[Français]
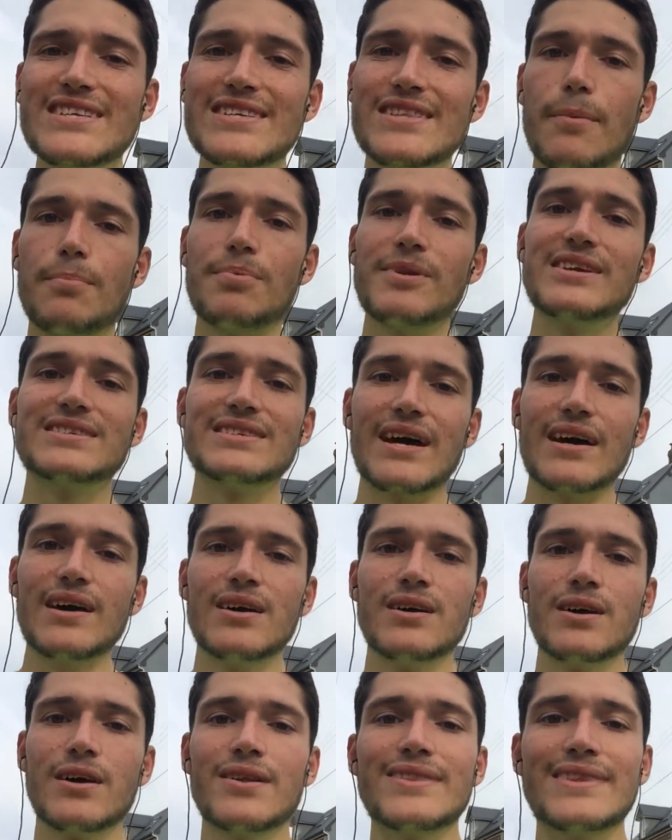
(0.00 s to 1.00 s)
que si tu appliques ça,
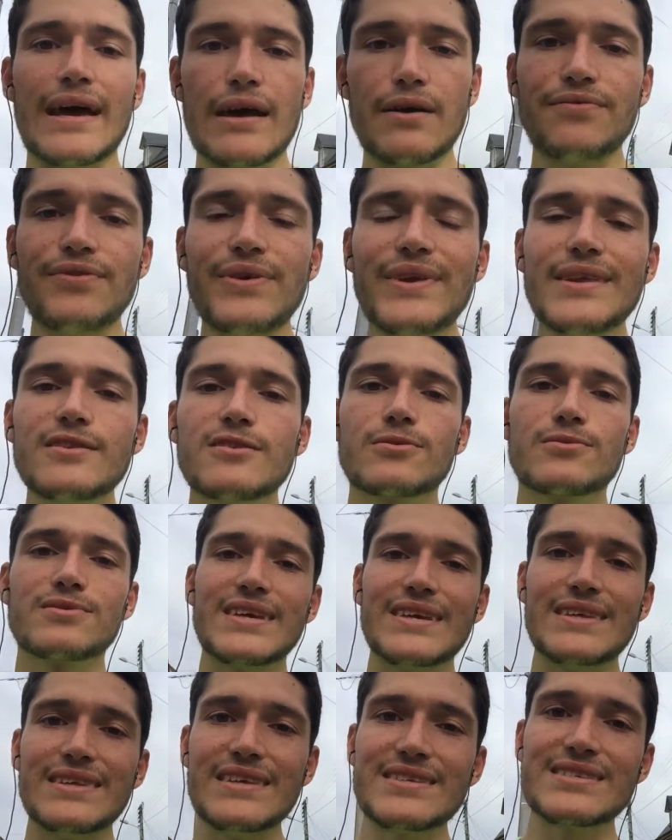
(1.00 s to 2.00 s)
ta vie, ton
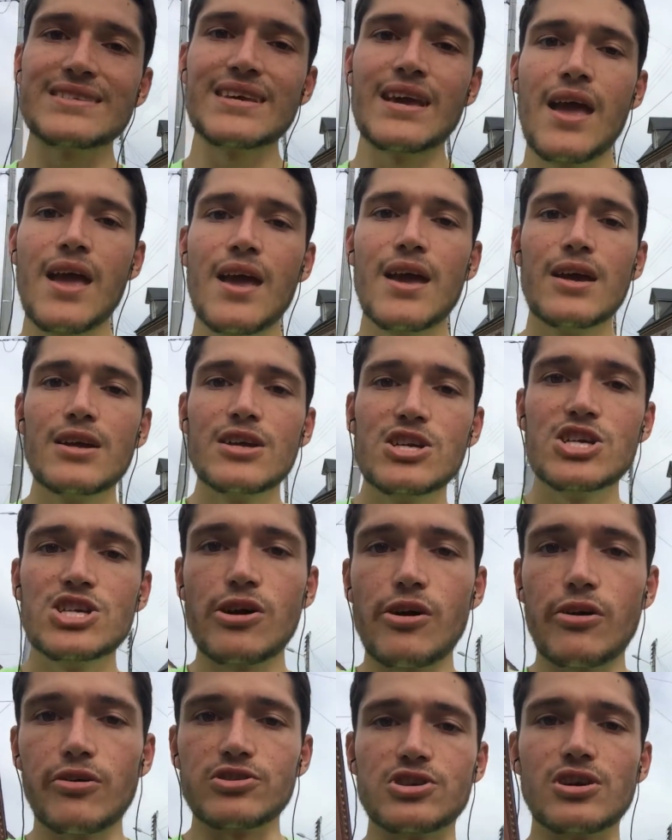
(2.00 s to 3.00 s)
tennis
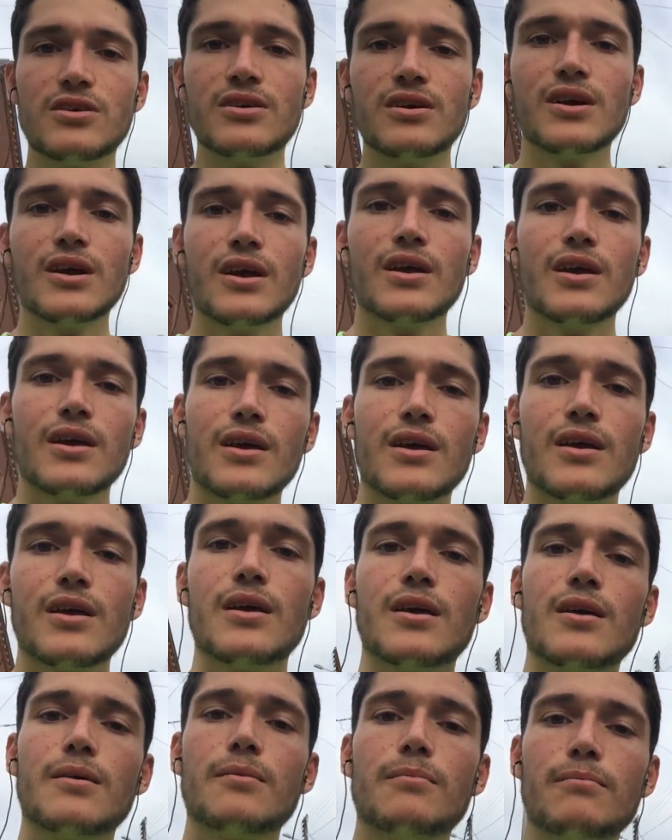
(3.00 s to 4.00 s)
change.
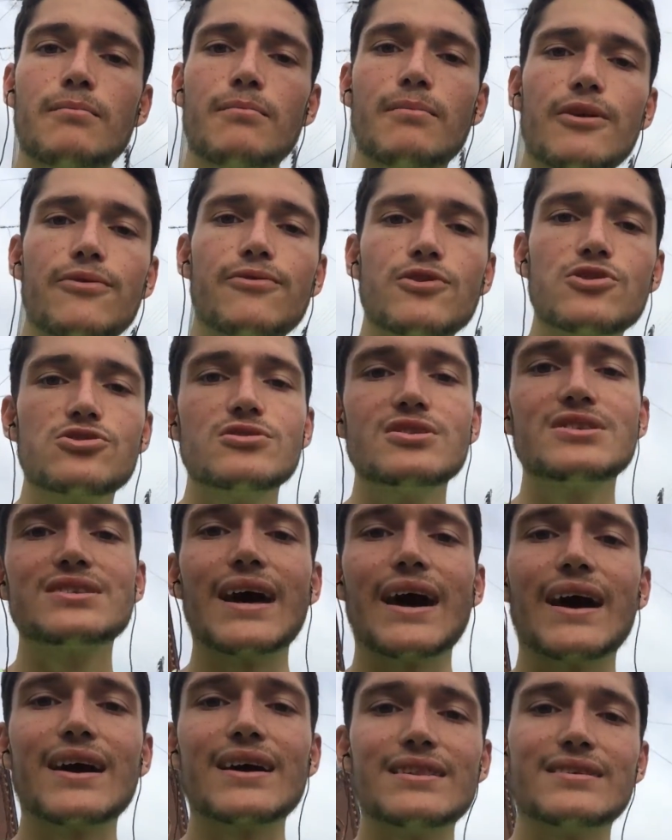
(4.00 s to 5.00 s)
Mais il faut juste
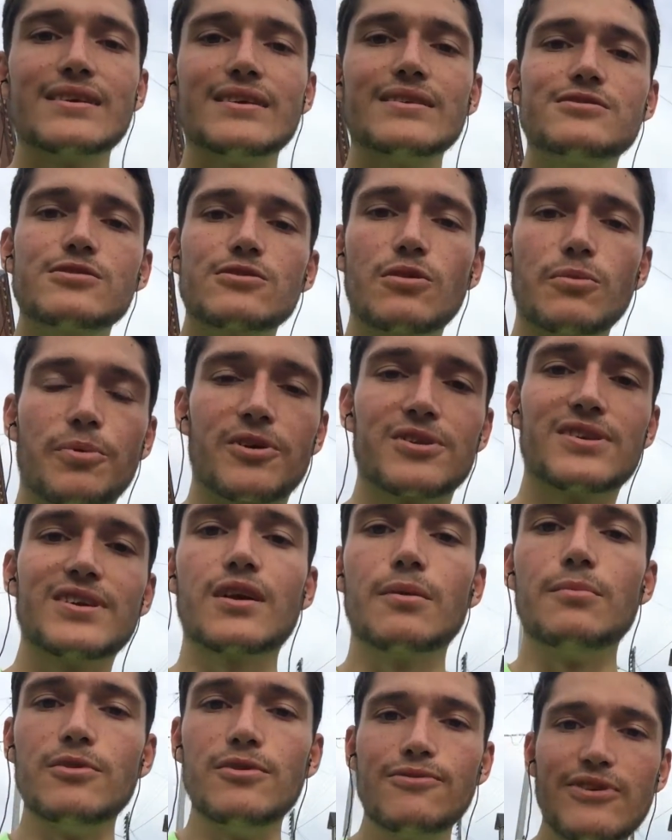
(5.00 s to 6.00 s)
arrêter de se comporter
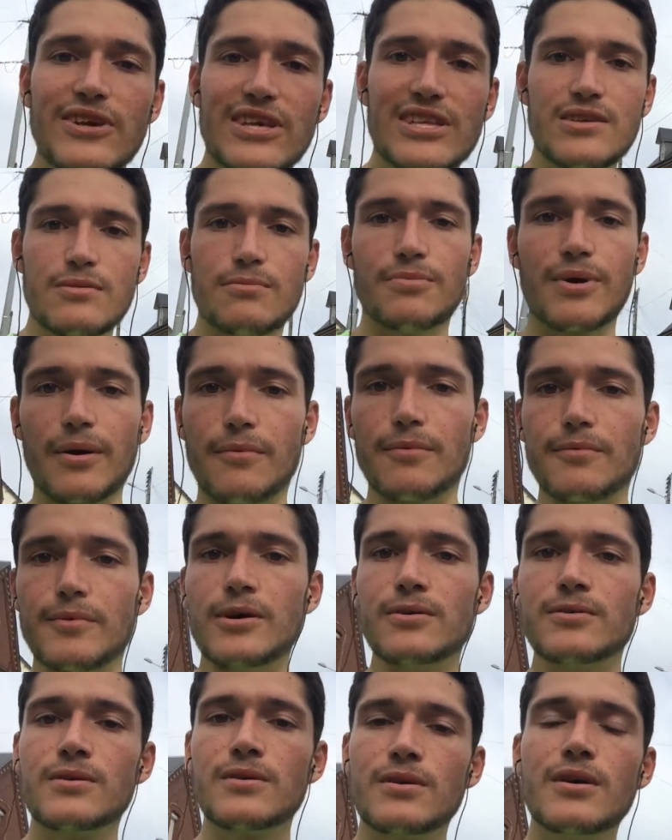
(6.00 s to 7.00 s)
comme une victime par moment.
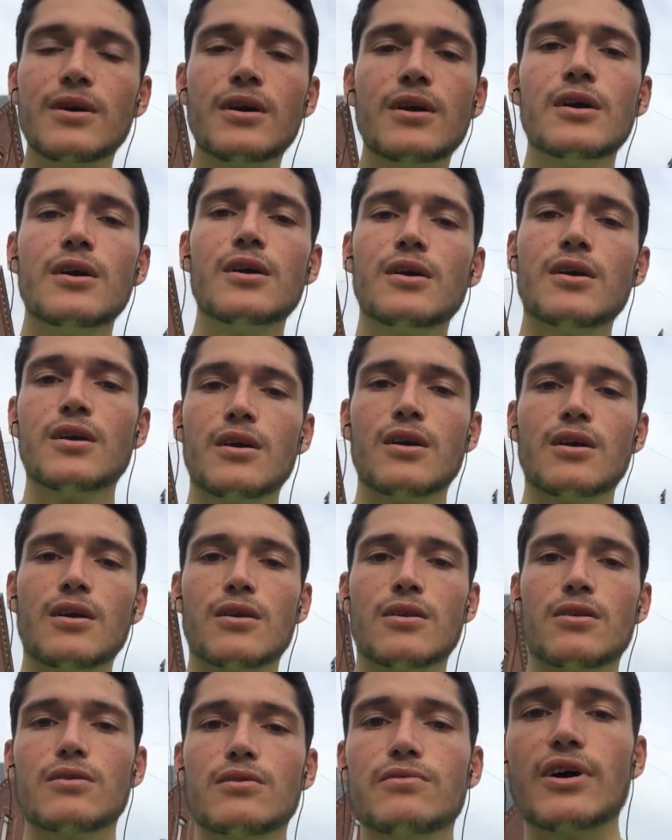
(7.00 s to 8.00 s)

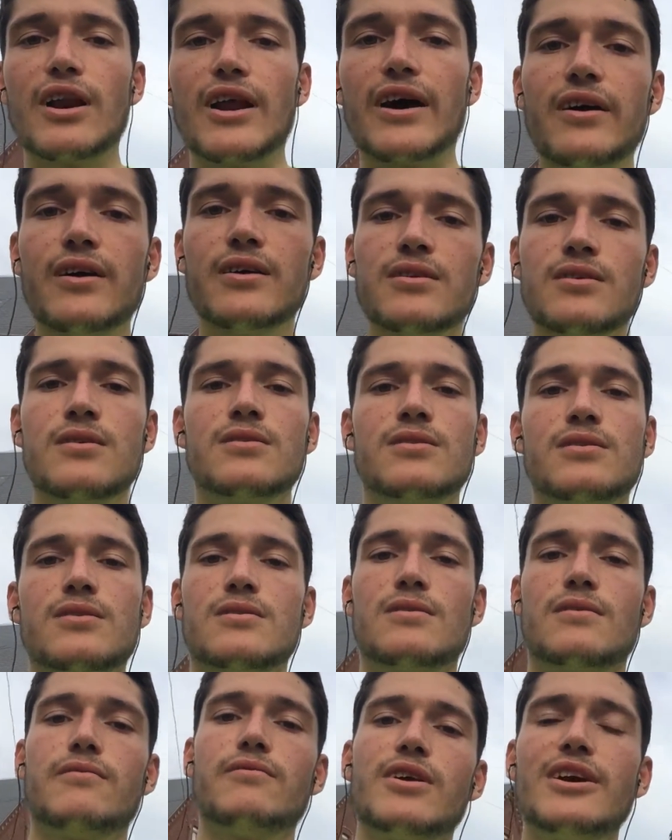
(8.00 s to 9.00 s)
Donc voilà,
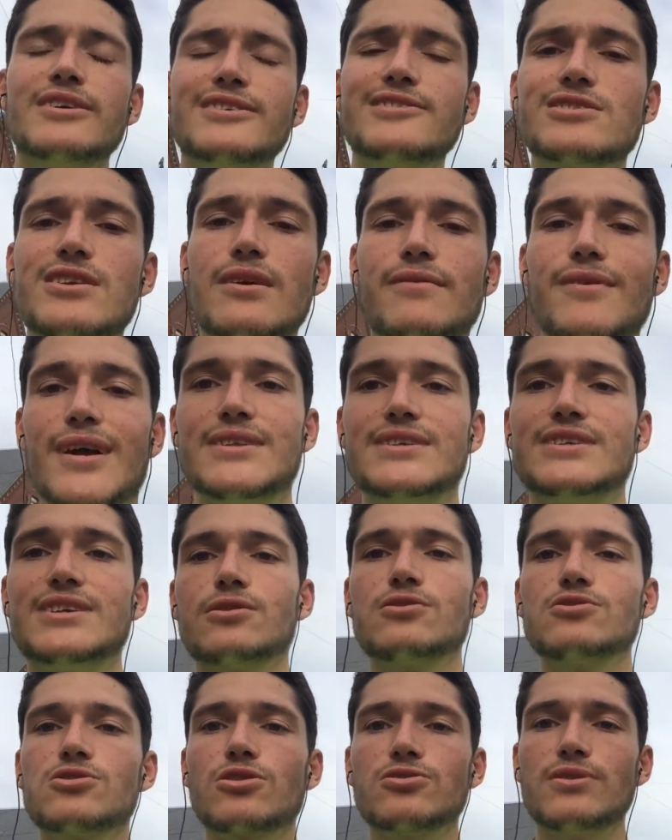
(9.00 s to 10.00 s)
voilà ce que j'avais à
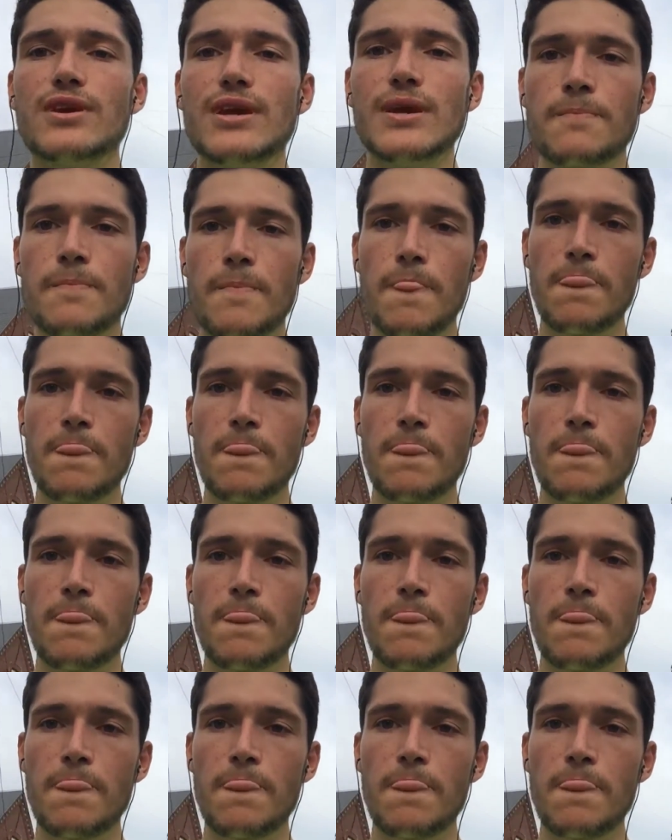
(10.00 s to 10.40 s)
dire aujourd'hui.